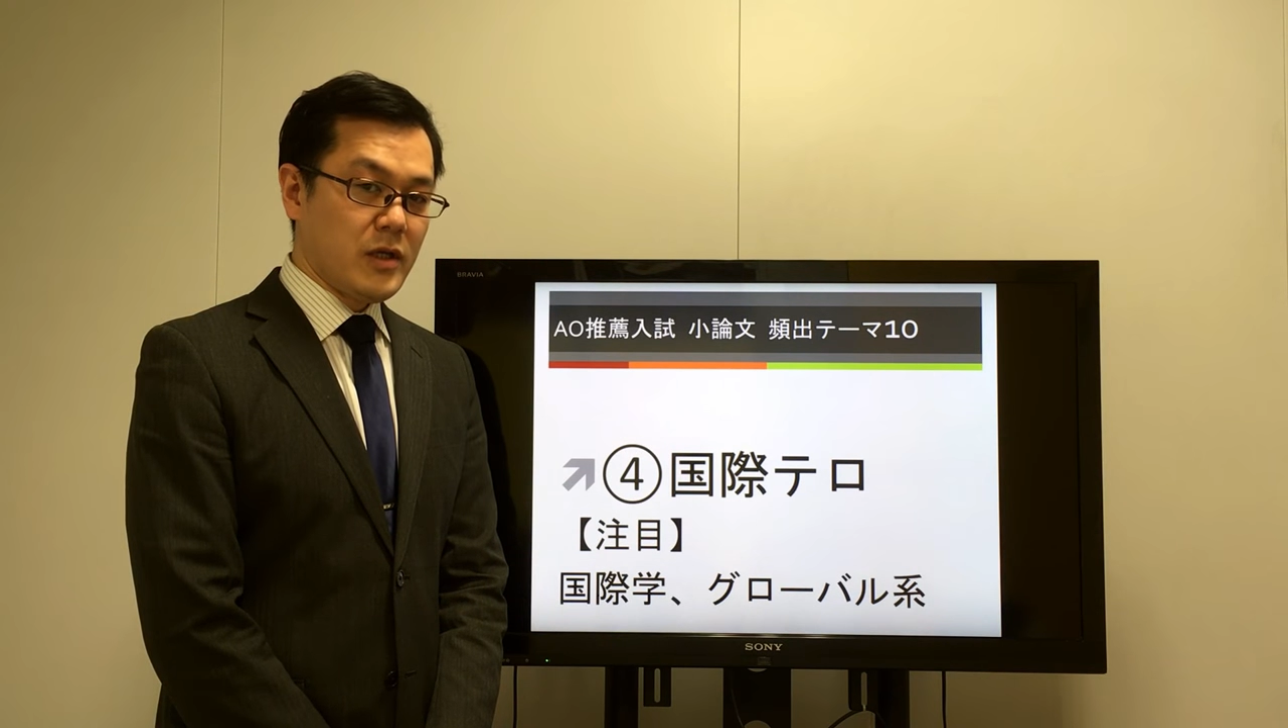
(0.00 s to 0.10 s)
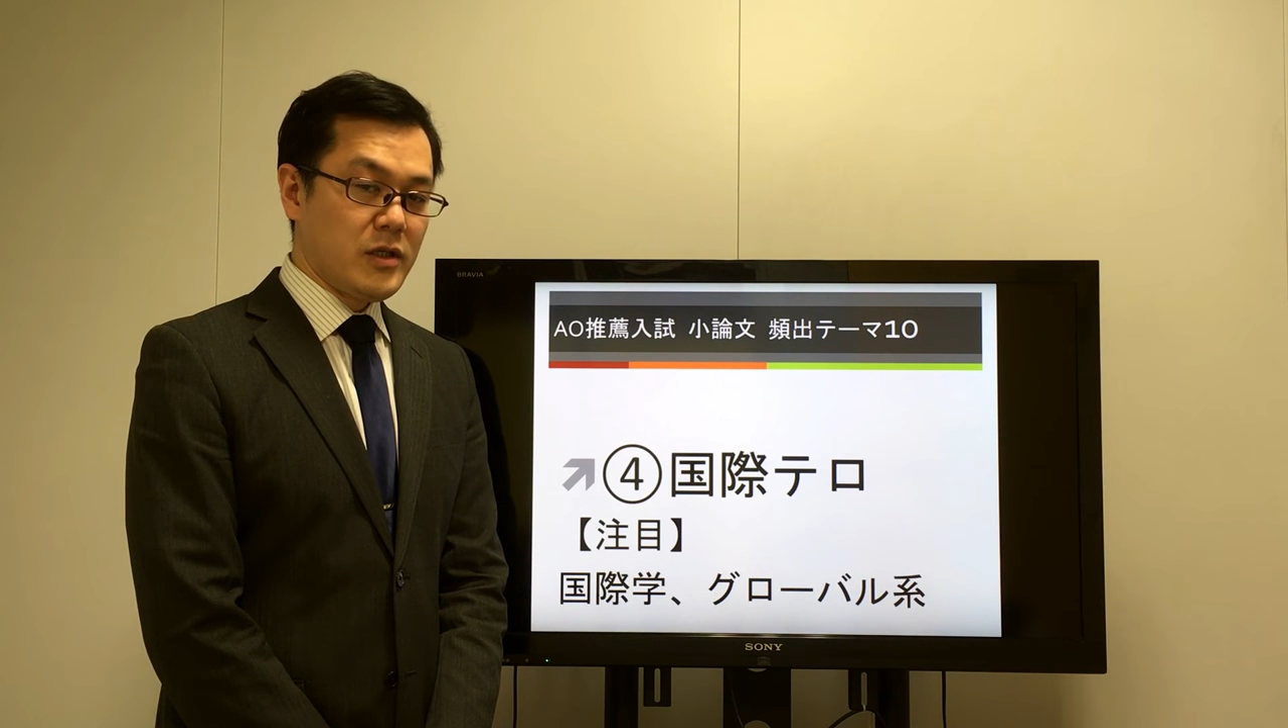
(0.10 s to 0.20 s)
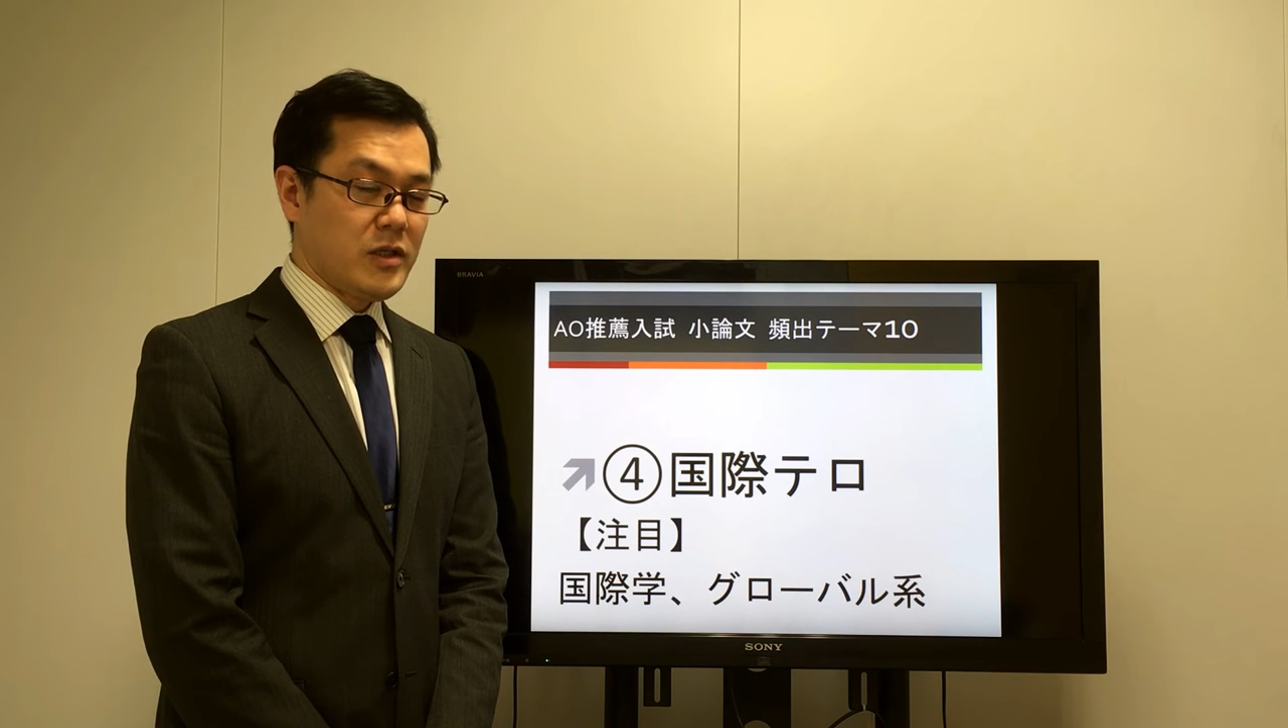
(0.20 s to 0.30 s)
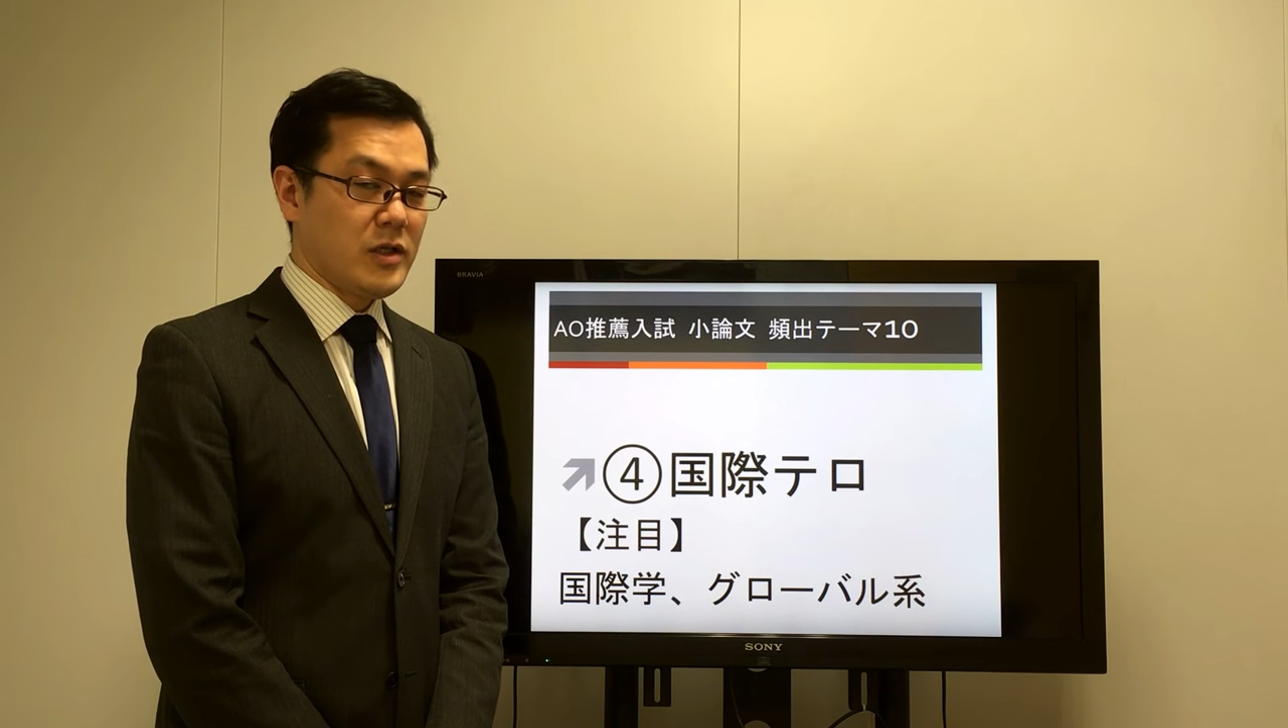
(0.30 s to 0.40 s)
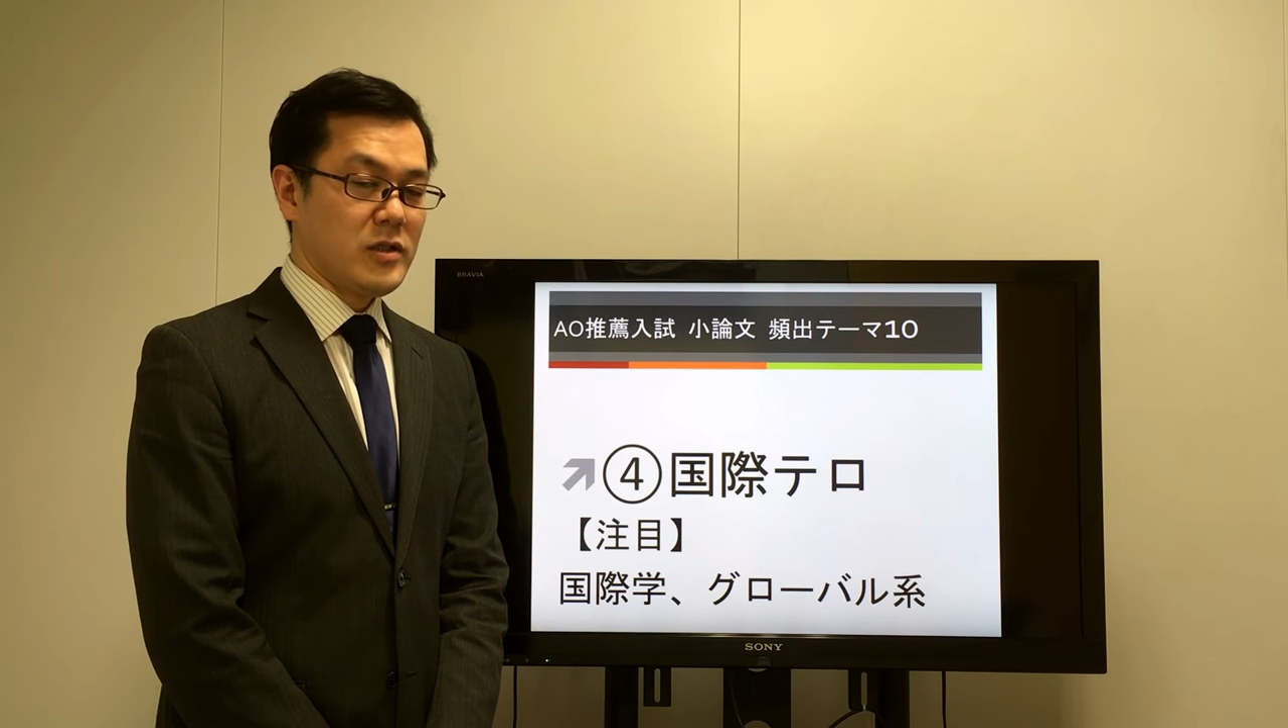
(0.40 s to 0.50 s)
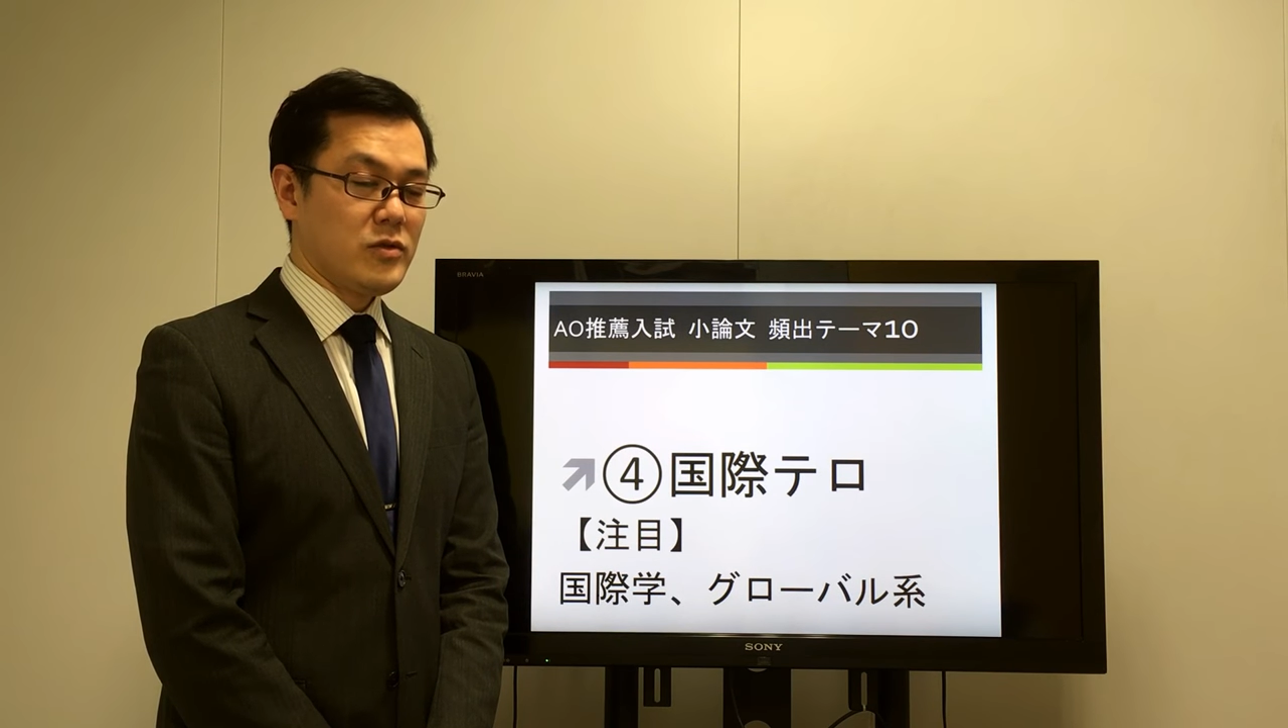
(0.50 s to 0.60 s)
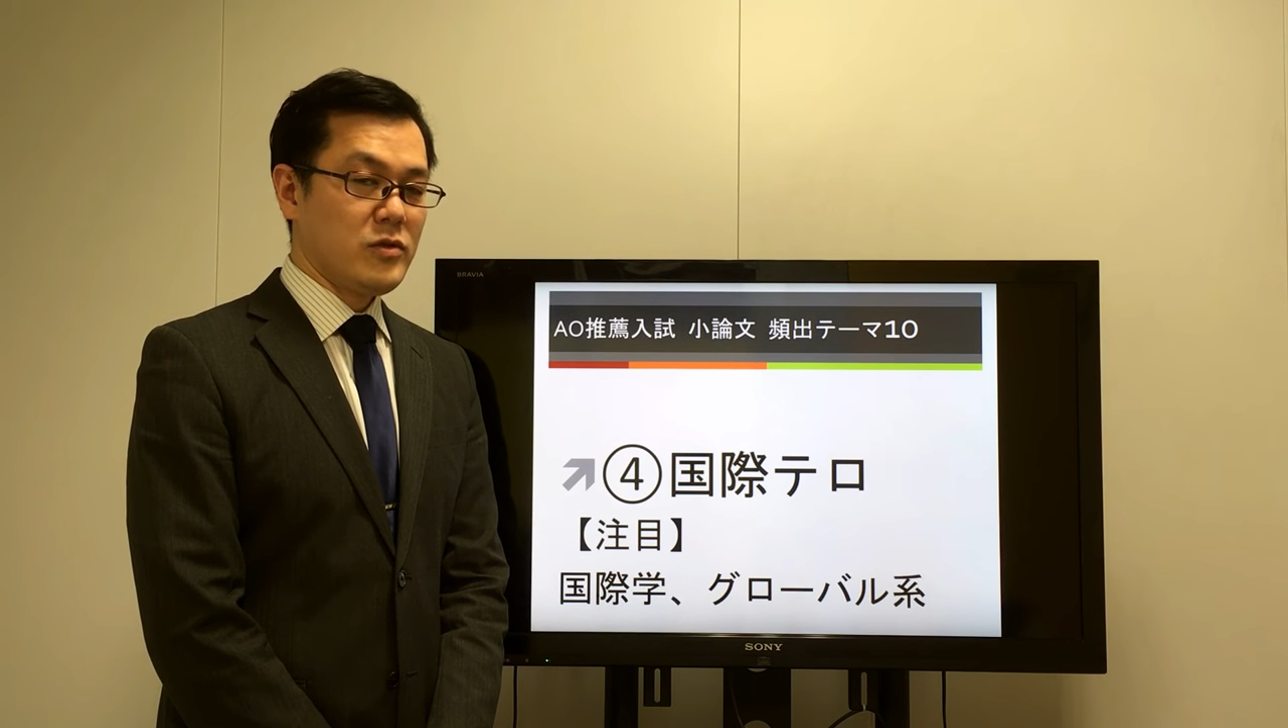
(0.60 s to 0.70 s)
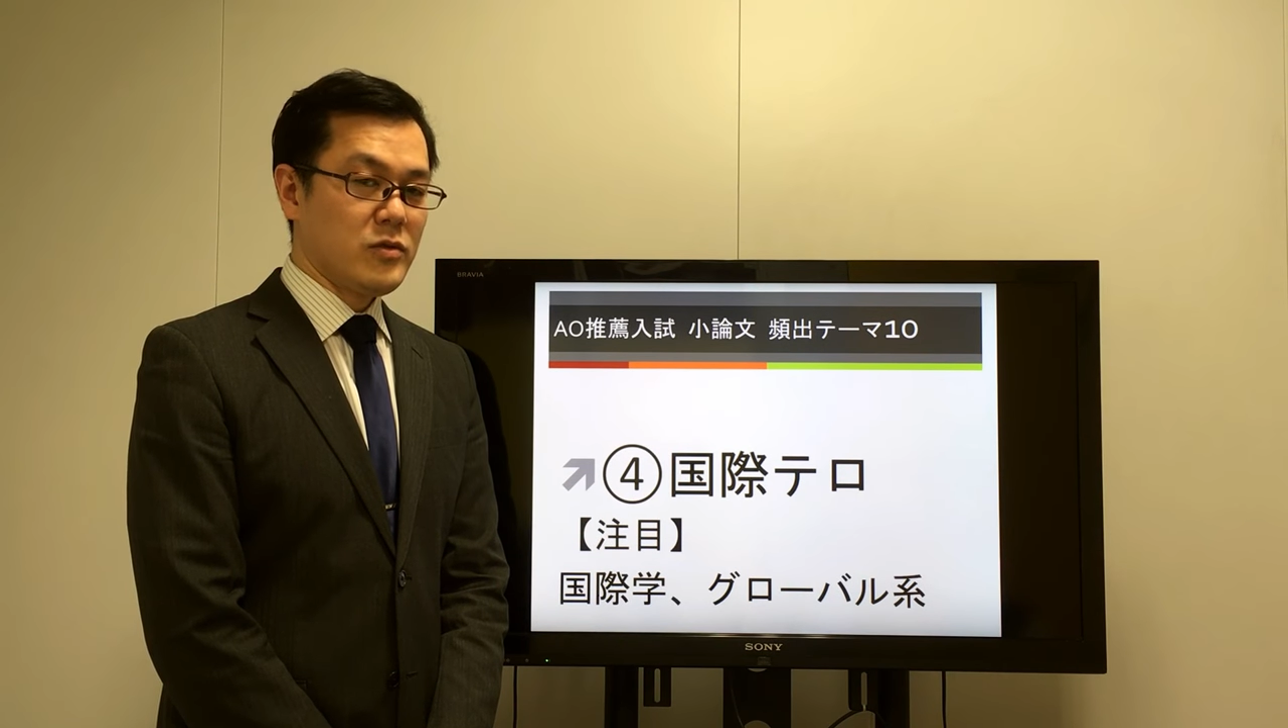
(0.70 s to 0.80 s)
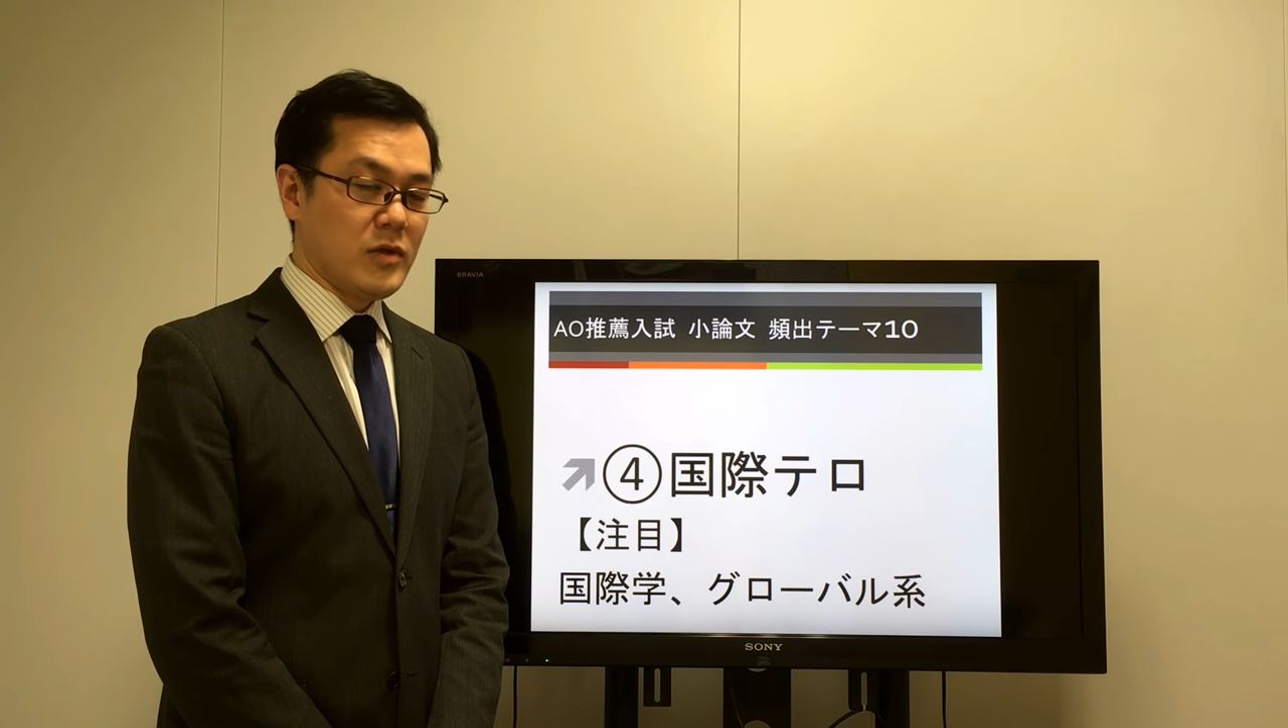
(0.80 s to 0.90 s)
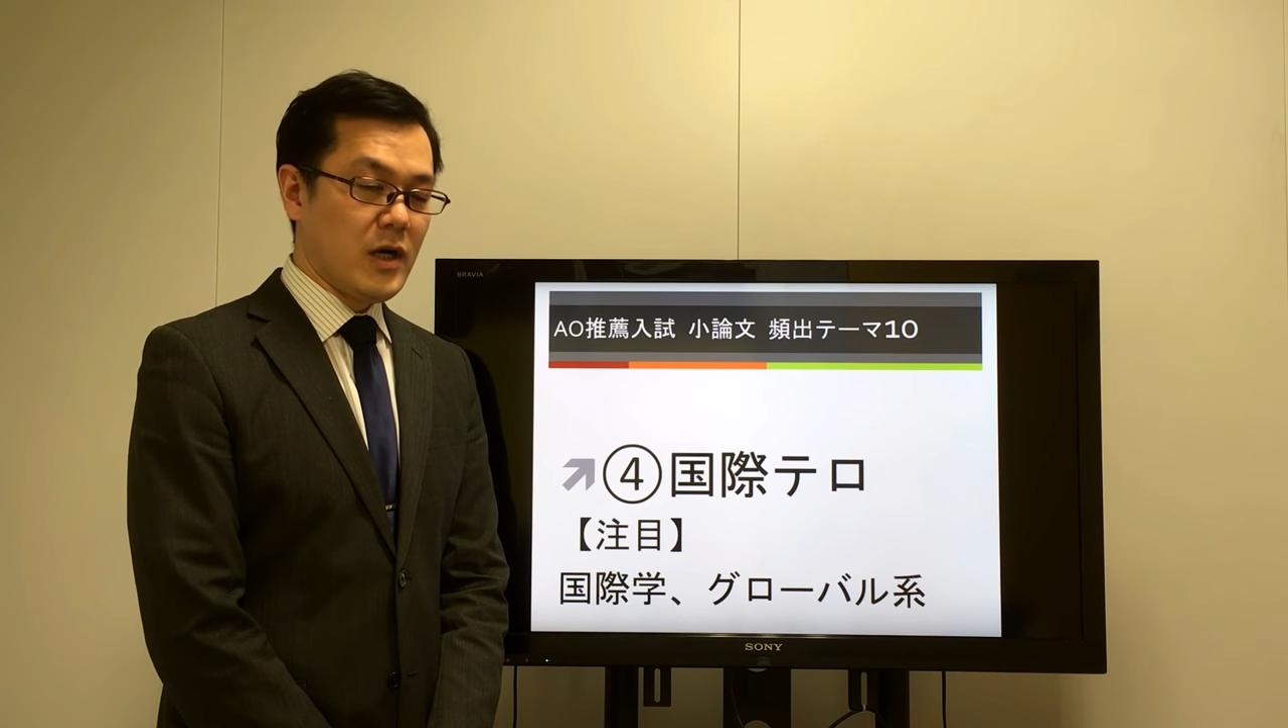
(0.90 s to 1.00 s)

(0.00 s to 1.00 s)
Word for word: 危険性というの